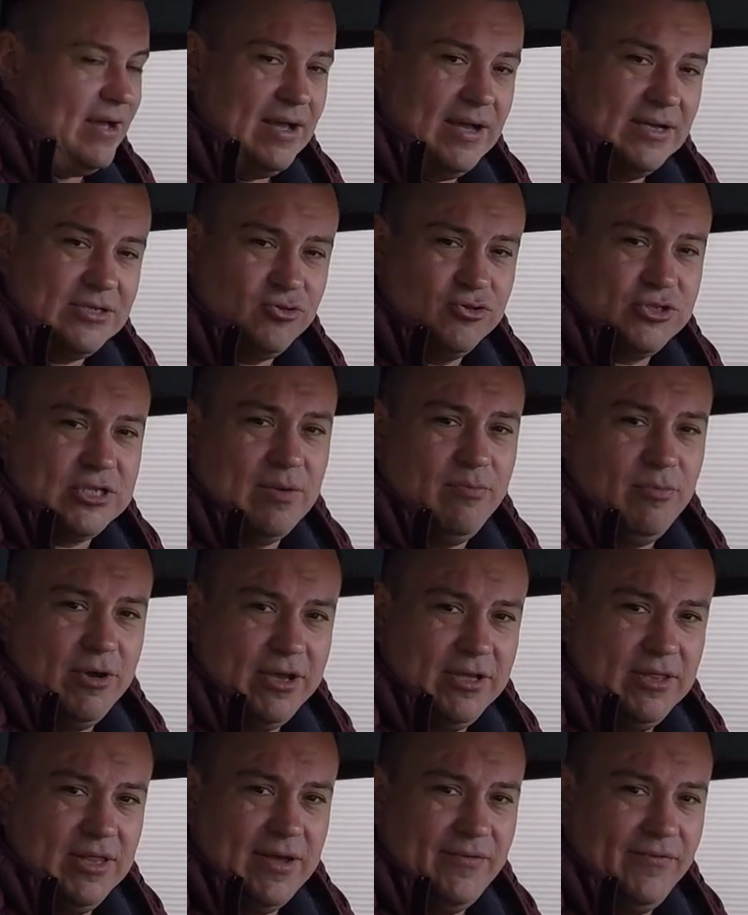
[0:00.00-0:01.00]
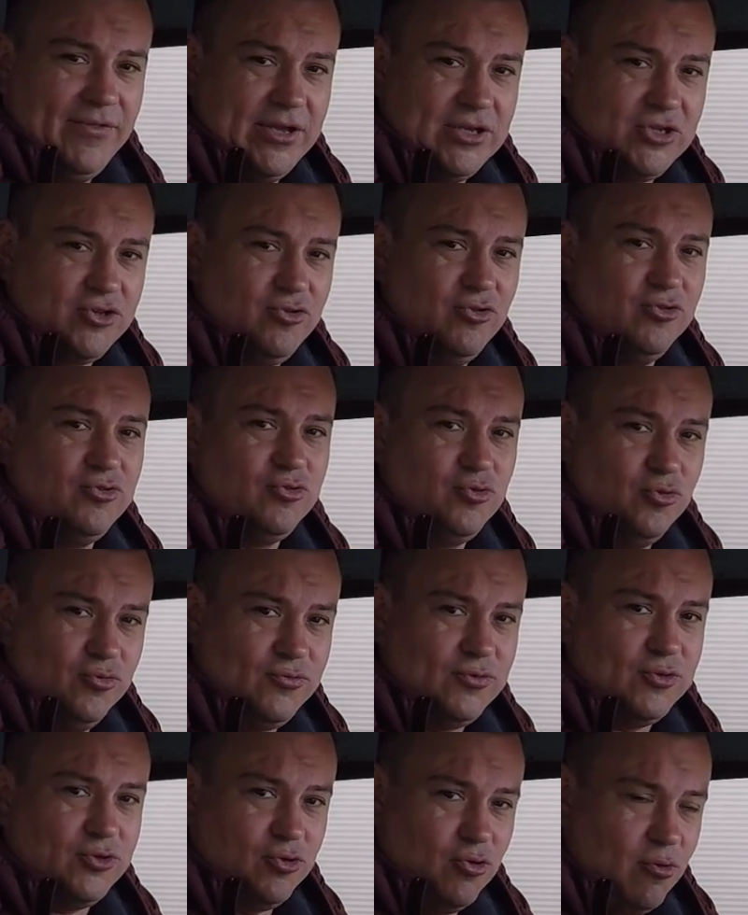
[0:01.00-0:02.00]
А что самое главное, что тут
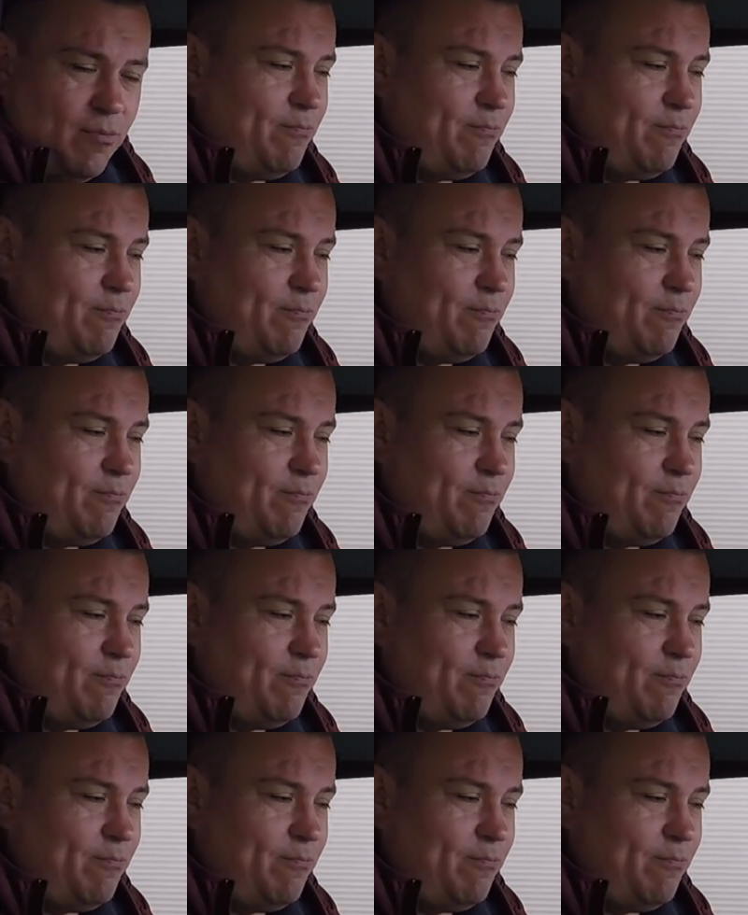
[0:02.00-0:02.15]
все